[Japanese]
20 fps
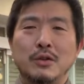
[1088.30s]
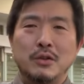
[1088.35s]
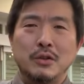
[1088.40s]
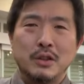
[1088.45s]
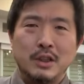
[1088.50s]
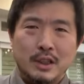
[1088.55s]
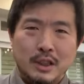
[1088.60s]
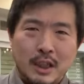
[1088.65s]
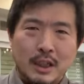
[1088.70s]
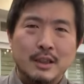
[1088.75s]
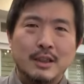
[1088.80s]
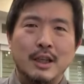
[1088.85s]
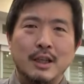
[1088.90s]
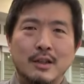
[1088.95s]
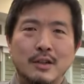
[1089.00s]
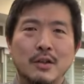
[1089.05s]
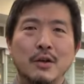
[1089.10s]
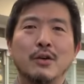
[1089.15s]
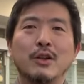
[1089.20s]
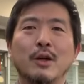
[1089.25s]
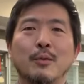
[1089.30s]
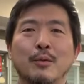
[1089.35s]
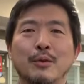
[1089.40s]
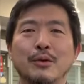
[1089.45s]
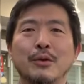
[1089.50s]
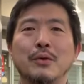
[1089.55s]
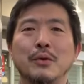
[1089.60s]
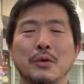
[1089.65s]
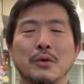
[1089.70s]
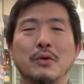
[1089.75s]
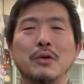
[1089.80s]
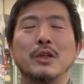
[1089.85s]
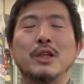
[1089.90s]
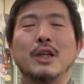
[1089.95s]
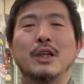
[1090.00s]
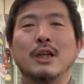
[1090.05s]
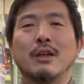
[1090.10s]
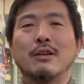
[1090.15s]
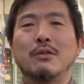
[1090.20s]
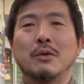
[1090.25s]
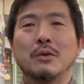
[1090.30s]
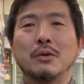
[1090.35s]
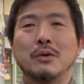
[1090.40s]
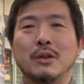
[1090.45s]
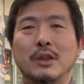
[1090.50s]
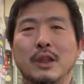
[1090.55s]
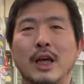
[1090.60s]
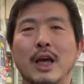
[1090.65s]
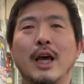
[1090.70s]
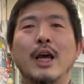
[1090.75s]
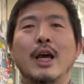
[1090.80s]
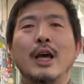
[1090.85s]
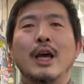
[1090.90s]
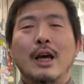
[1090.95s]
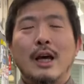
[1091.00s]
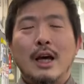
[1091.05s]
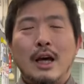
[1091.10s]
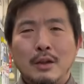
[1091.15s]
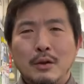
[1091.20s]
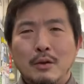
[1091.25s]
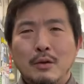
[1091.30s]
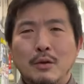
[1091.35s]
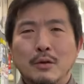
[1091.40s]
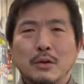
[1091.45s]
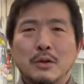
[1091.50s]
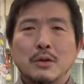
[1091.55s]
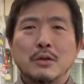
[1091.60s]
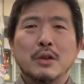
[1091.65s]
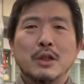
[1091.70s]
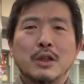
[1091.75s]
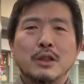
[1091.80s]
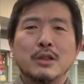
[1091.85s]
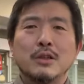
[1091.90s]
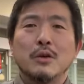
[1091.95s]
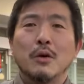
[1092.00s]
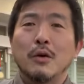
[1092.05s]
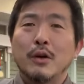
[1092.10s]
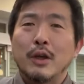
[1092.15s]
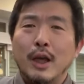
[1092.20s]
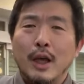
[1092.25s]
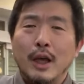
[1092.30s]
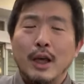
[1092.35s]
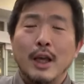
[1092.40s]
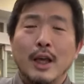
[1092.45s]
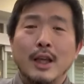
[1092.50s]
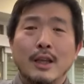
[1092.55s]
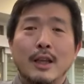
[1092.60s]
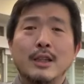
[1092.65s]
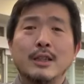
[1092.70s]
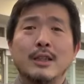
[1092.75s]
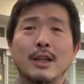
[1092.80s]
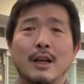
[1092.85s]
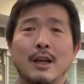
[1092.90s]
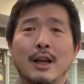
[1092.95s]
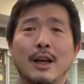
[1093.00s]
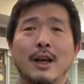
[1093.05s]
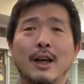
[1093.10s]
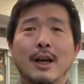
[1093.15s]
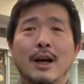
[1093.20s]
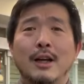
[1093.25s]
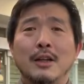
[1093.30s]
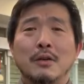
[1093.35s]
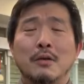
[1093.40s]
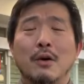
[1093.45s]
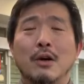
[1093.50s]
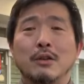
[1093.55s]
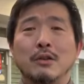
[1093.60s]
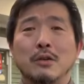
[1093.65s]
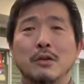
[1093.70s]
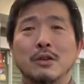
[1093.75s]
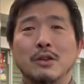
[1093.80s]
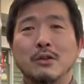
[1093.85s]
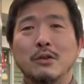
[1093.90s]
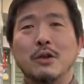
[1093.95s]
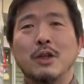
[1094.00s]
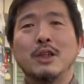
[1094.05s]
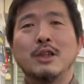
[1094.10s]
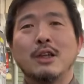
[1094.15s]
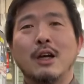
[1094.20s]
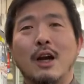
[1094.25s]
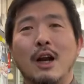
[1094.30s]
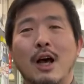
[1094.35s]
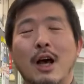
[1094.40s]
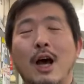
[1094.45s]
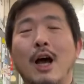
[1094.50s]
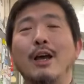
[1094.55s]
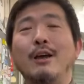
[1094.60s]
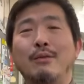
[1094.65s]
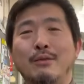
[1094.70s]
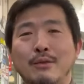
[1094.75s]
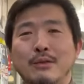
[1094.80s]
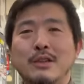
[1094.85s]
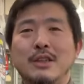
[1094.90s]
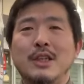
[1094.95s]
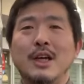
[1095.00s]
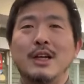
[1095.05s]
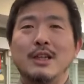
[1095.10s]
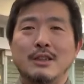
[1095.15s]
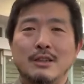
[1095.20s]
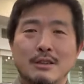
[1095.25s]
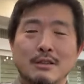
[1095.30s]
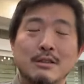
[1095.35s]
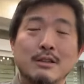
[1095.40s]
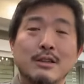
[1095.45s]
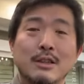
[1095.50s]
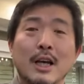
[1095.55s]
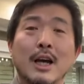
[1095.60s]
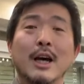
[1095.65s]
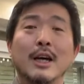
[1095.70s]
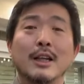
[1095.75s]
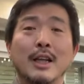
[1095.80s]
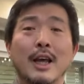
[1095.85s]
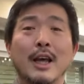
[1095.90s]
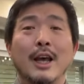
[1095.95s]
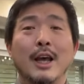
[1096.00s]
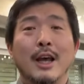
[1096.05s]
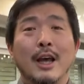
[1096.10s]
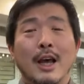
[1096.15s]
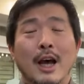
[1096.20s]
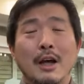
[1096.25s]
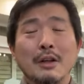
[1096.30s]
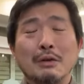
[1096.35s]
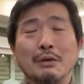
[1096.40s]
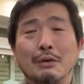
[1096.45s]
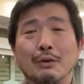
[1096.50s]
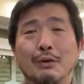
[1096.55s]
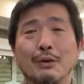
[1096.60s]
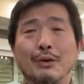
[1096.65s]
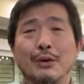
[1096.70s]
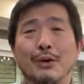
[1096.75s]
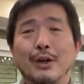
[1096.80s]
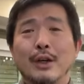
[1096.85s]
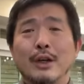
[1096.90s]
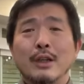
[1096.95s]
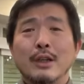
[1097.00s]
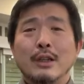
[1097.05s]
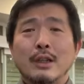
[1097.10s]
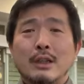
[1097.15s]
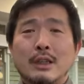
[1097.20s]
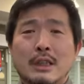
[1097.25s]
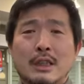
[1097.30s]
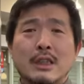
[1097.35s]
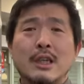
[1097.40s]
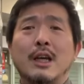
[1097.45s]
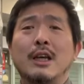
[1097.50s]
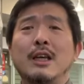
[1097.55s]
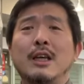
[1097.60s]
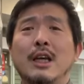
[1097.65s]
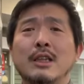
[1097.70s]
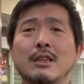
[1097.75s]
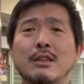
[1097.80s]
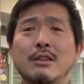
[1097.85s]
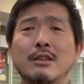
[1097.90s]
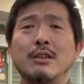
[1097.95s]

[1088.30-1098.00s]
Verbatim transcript: 充になっていくようなものを用意いただくことで、ストレスの軽減でしたり、あとはそのストレスから回復したりする中で、使いやす